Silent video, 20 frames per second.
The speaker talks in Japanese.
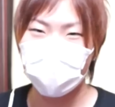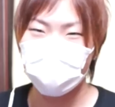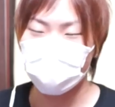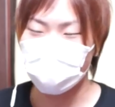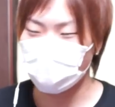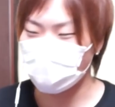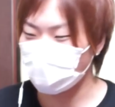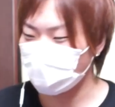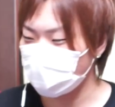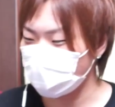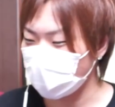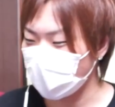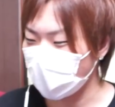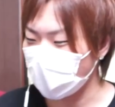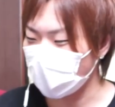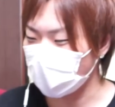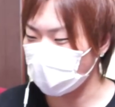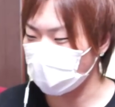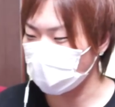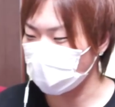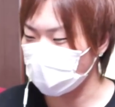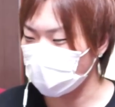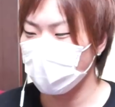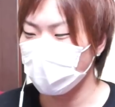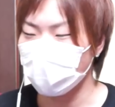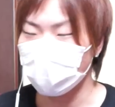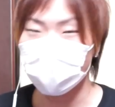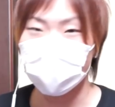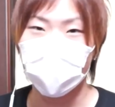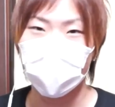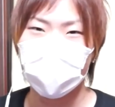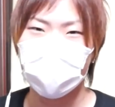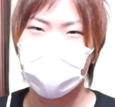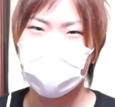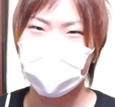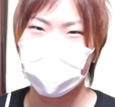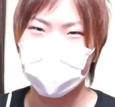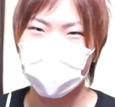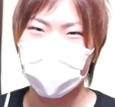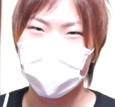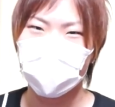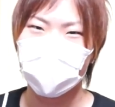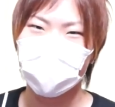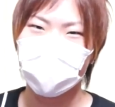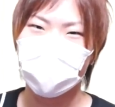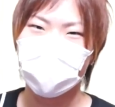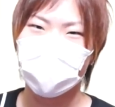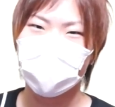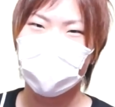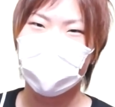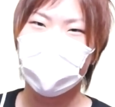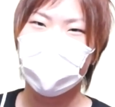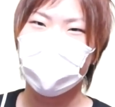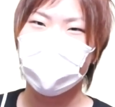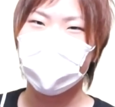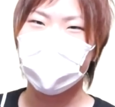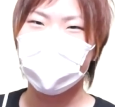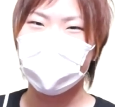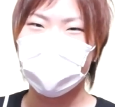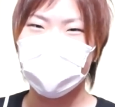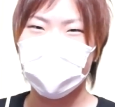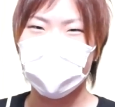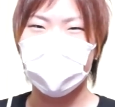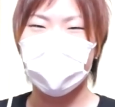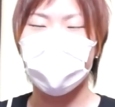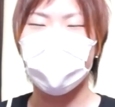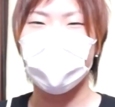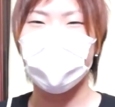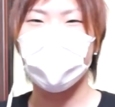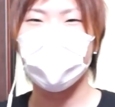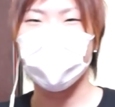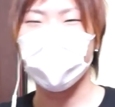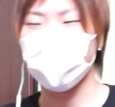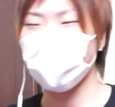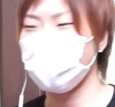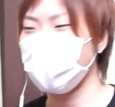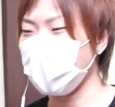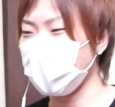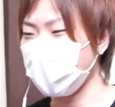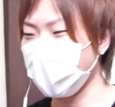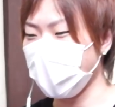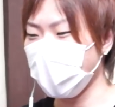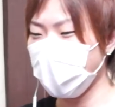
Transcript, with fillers: ということであのデゴでね弾くという私の、えー、まあね